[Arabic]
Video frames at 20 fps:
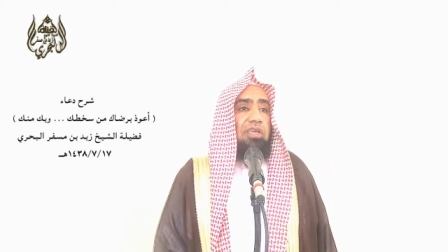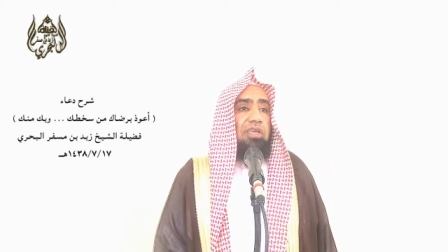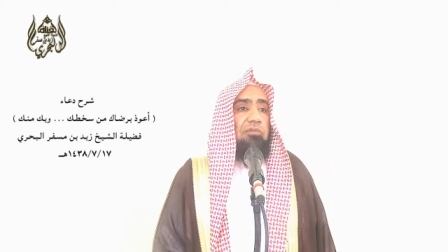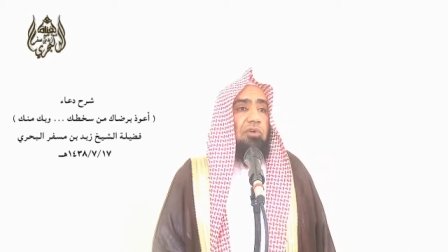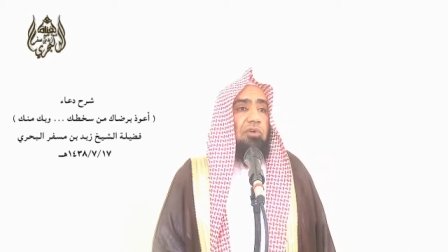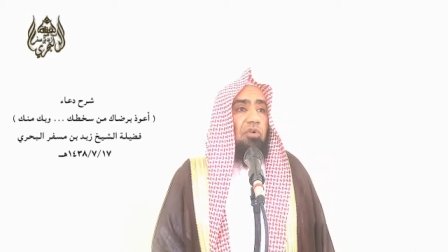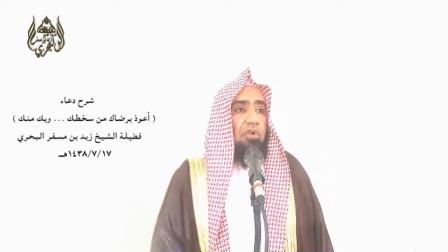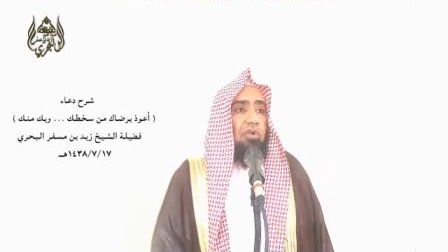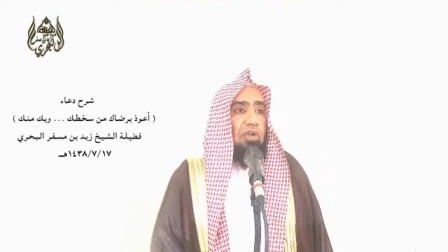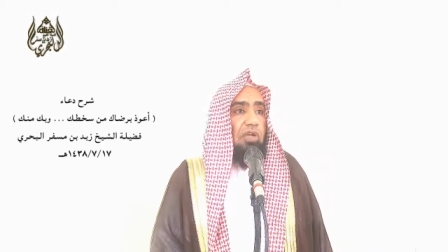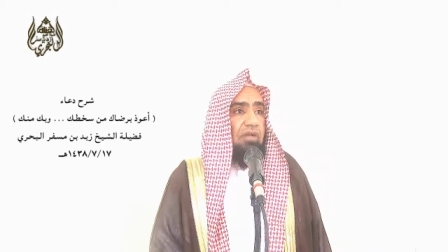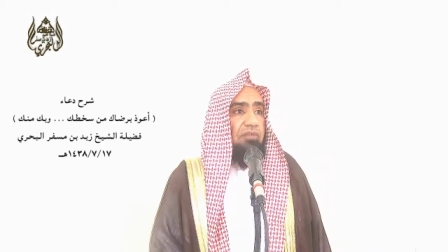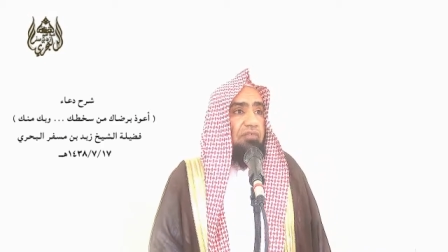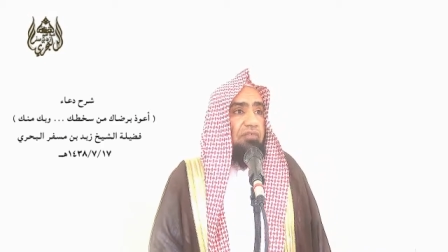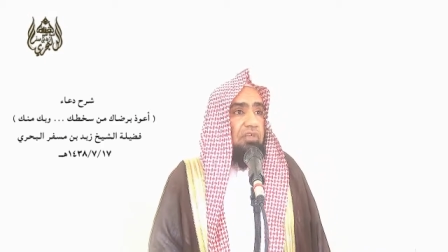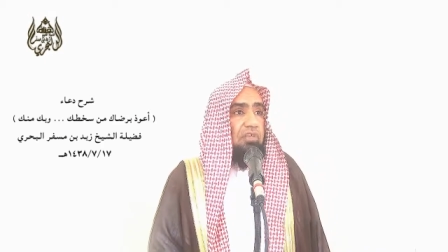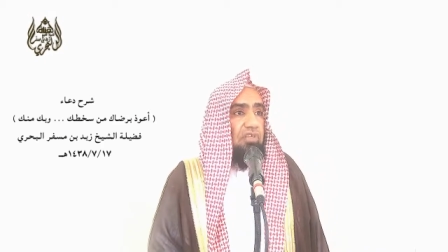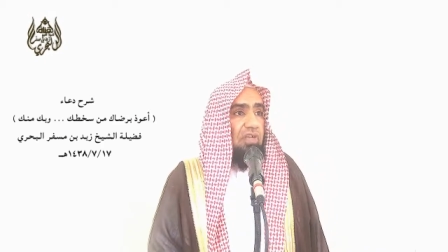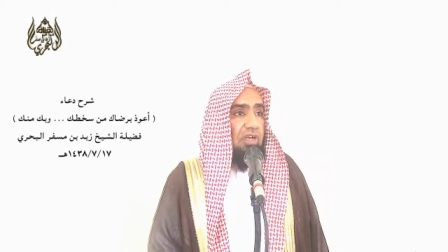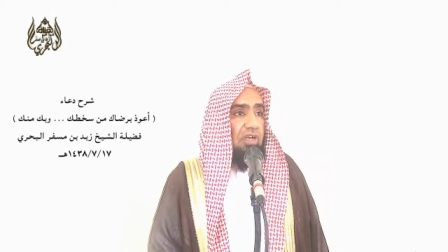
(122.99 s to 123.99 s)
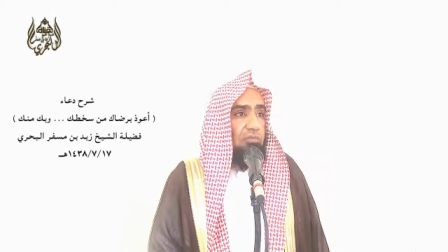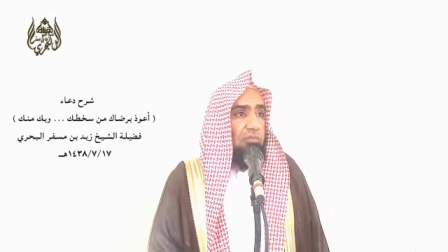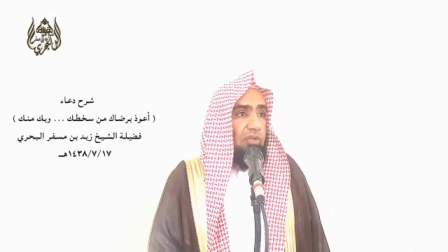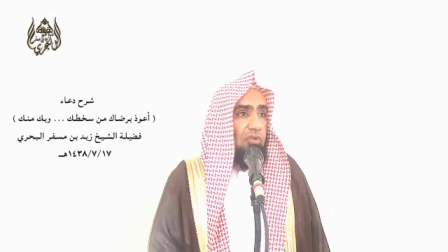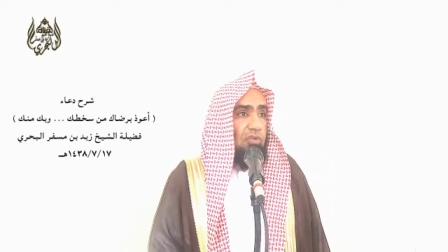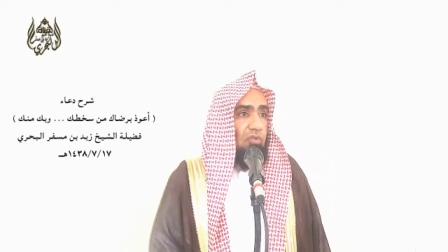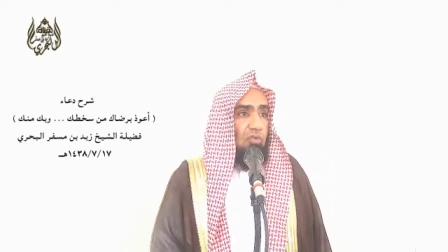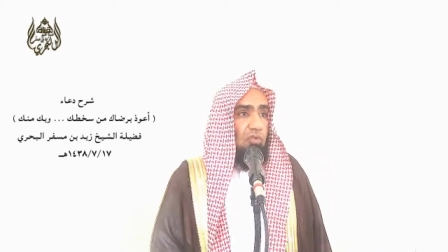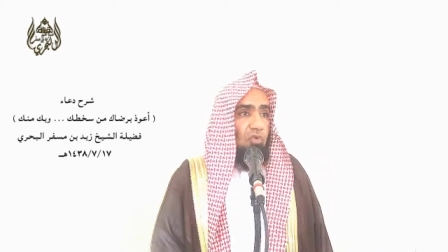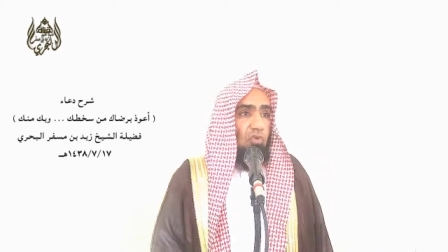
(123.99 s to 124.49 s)
رحمه الله في
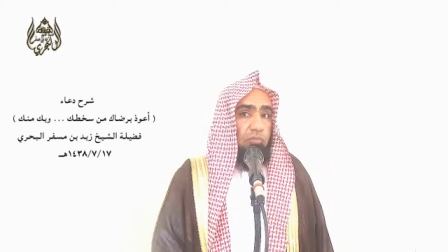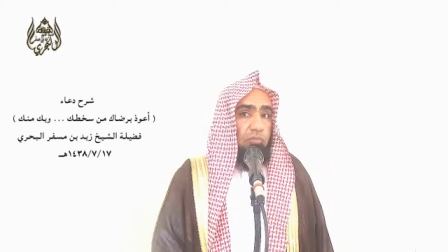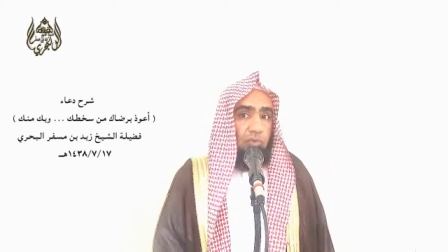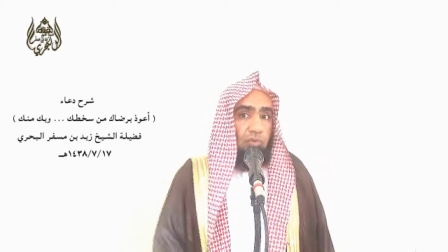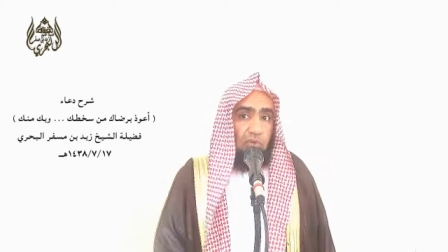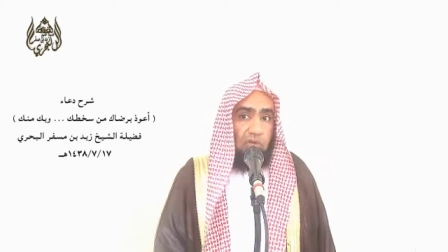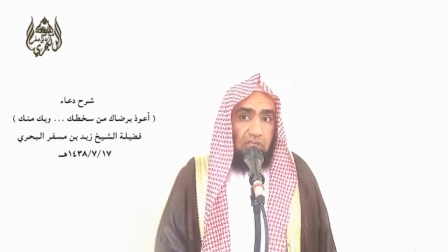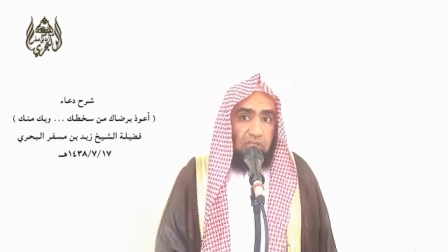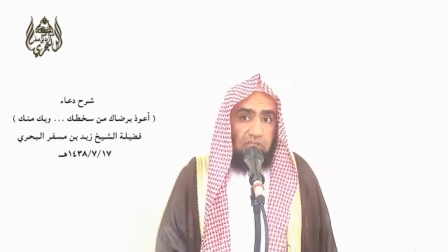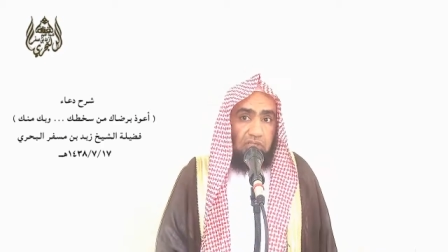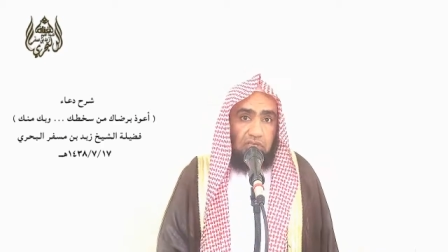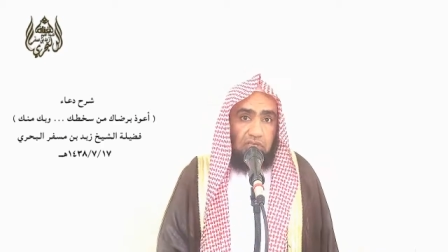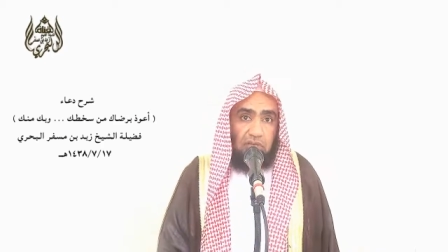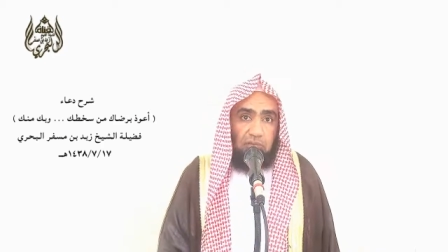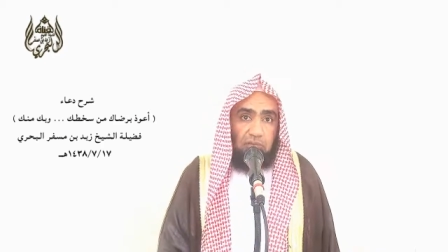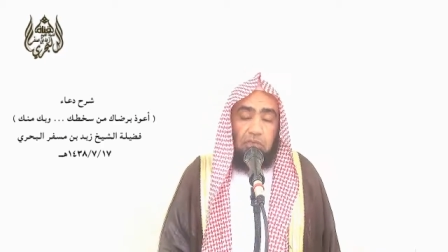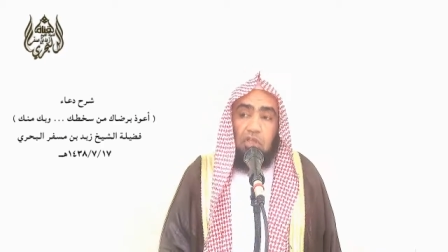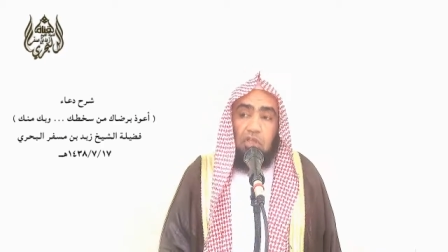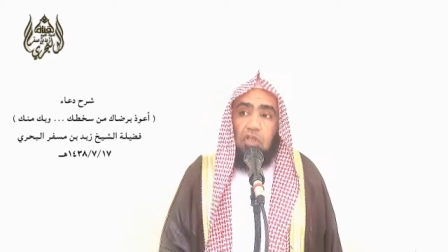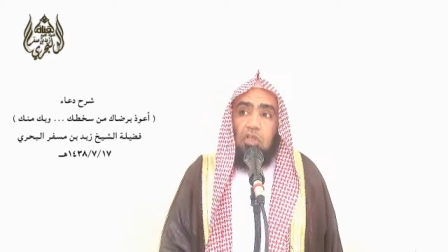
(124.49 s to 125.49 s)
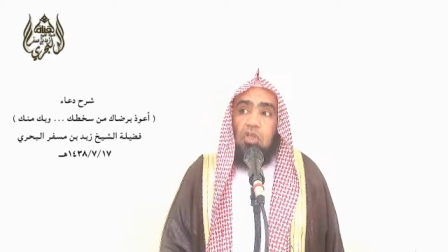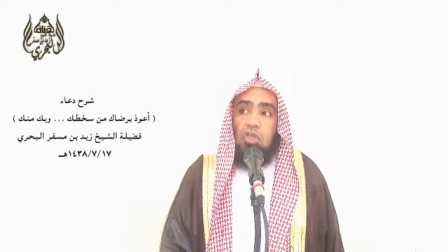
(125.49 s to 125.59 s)
جامع العلوم والحكم